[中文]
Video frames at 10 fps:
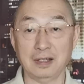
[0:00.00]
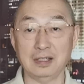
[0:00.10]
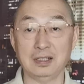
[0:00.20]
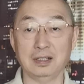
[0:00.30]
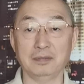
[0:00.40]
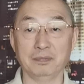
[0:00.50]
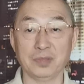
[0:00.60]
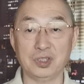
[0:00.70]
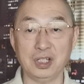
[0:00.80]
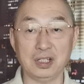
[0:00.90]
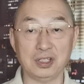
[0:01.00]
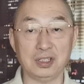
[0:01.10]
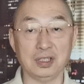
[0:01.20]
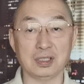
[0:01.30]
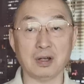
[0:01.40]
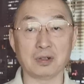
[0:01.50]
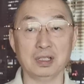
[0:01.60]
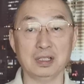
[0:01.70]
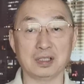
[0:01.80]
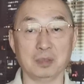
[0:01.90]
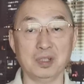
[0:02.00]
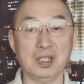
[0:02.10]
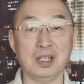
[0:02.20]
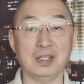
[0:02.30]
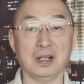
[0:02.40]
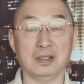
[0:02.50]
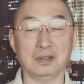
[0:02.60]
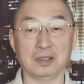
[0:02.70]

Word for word: 但是这个事情造成一个什么现象呢？